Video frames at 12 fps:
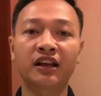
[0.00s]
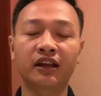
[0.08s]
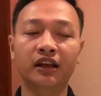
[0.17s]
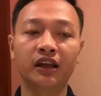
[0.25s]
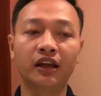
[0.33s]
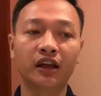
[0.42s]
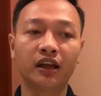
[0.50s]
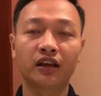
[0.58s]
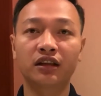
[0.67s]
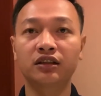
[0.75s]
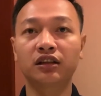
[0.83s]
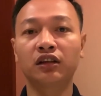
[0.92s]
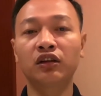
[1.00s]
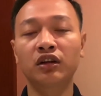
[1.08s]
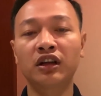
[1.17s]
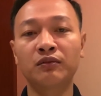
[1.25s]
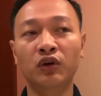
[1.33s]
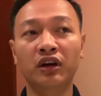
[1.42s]
Bạch Hồng Quyền giải
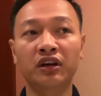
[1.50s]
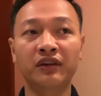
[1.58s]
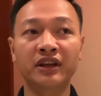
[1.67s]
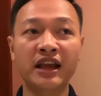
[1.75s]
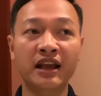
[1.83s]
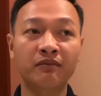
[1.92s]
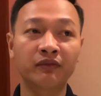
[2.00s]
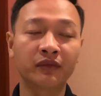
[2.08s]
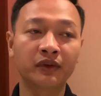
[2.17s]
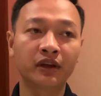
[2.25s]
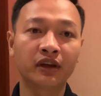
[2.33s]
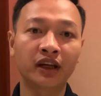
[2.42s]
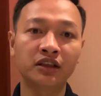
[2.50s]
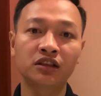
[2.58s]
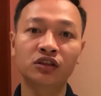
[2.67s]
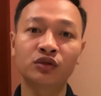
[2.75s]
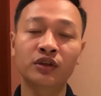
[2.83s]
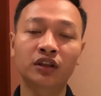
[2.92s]
thích rằng anh không lạ
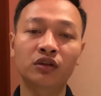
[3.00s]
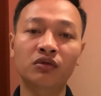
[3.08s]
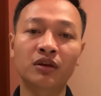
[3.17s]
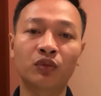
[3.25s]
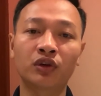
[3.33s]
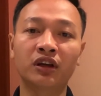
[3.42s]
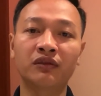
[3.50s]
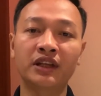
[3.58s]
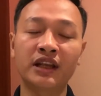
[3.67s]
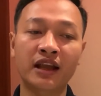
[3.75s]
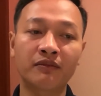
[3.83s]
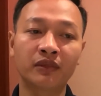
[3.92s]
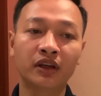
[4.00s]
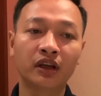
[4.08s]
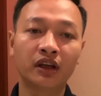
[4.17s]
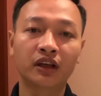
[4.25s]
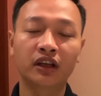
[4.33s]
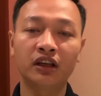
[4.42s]
gì những sách nhiễu
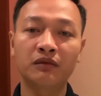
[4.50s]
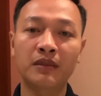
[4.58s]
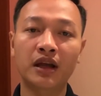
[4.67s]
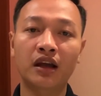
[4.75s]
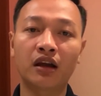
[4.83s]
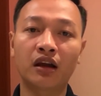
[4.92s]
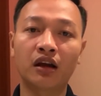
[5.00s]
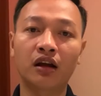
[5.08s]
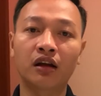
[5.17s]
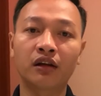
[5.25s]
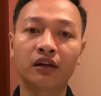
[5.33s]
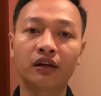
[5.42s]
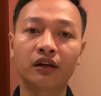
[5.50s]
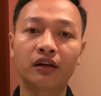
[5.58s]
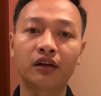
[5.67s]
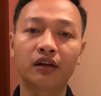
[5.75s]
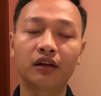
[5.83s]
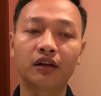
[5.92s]
đối với hoạt động xã hội của
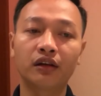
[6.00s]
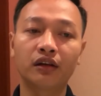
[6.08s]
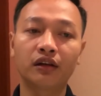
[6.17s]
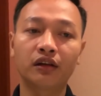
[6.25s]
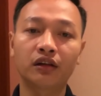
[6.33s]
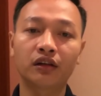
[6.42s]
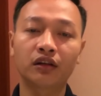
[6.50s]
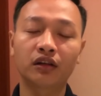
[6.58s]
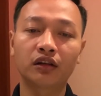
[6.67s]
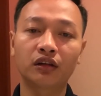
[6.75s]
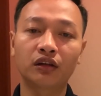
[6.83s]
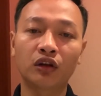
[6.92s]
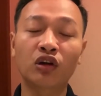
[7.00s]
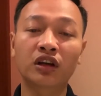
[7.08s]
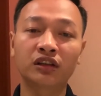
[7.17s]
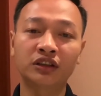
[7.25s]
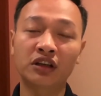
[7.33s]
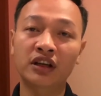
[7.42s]
mình ở Việt Nam.
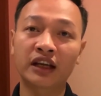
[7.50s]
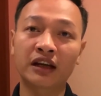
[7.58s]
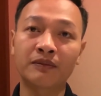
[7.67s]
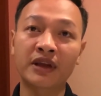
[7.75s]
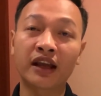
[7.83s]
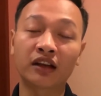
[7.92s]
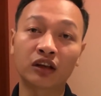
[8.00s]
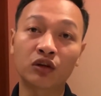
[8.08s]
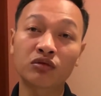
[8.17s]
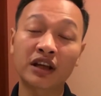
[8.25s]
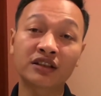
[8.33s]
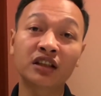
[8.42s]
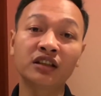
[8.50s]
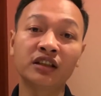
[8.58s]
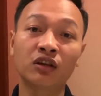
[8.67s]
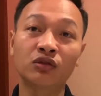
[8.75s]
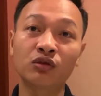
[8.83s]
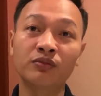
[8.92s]
Tôi trước đây gặp nạn thì cũng đã
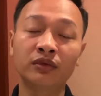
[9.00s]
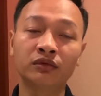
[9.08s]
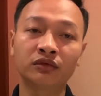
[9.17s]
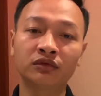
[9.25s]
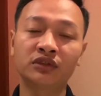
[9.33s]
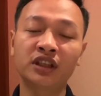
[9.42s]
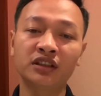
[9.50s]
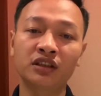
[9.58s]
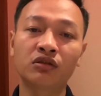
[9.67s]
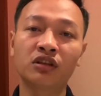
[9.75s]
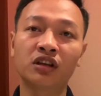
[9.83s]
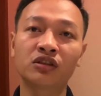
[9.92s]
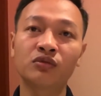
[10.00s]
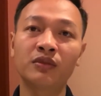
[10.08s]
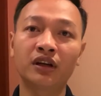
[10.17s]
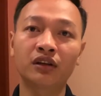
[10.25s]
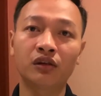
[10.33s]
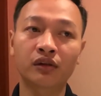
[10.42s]
rất nhiều người giúp
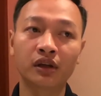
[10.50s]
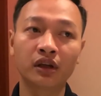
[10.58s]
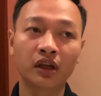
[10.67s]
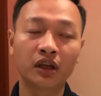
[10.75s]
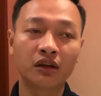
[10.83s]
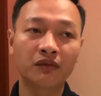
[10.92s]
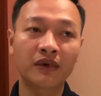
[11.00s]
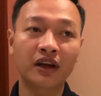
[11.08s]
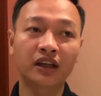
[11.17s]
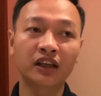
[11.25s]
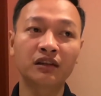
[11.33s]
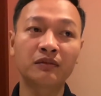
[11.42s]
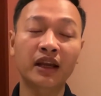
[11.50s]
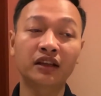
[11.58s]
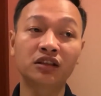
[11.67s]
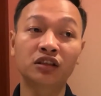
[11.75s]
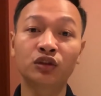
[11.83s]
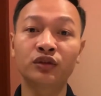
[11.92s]
đỡ tôi. Và khi mà
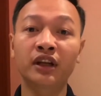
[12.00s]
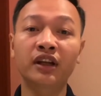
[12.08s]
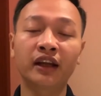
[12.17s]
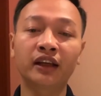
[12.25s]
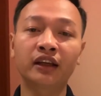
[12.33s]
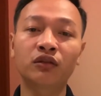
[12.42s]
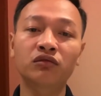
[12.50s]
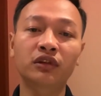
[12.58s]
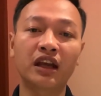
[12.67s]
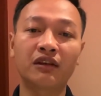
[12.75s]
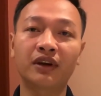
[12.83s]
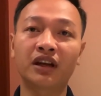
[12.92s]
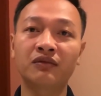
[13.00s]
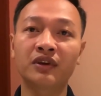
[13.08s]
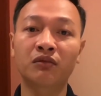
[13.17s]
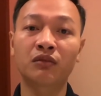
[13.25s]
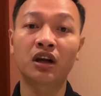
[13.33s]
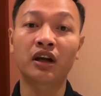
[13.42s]
anh Trương Duy Nhất, anh ấy cũng kể về cái
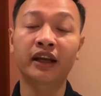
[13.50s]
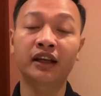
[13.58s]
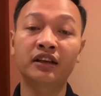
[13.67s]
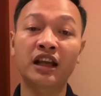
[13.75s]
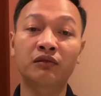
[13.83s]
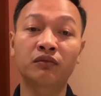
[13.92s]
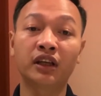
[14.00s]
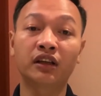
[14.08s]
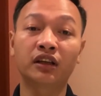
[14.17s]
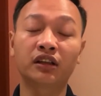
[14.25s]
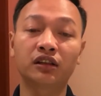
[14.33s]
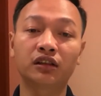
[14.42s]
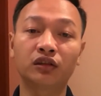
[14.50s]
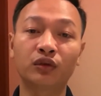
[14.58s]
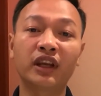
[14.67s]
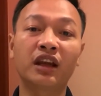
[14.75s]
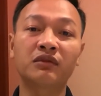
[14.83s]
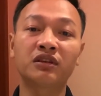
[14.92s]
việc mà anh ấy đang bị
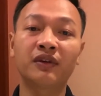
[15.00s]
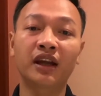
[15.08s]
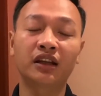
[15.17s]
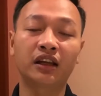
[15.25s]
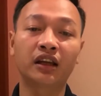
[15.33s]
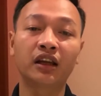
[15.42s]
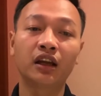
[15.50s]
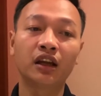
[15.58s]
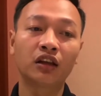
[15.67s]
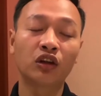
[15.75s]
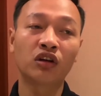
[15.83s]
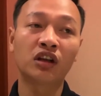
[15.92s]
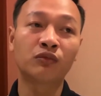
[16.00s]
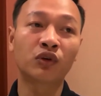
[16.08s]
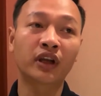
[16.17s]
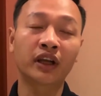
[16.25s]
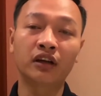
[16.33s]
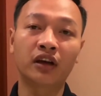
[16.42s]
nguy hiểm như vậy, thì tôi là
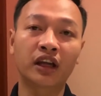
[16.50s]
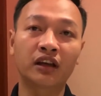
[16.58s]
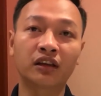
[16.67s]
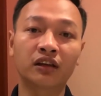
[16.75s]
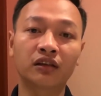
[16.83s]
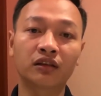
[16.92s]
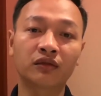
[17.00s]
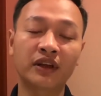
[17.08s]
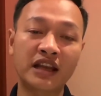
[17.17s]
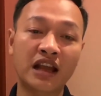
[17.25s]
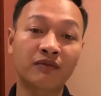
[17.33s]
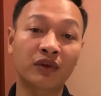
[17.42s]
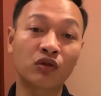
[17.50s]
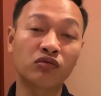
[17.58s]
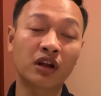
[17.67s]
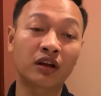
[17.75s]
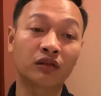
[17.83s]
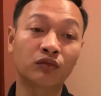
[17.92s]
một cái người Việt Nam mà
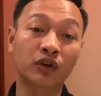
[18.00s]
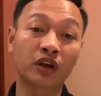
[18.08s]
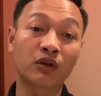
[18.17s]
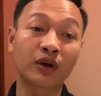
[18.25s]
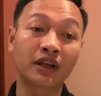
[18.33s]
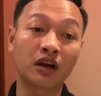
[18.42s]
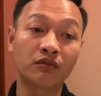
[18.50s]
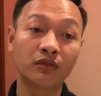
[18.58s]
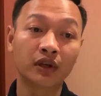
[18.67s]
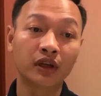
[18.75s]
cũng là một người hoạt động,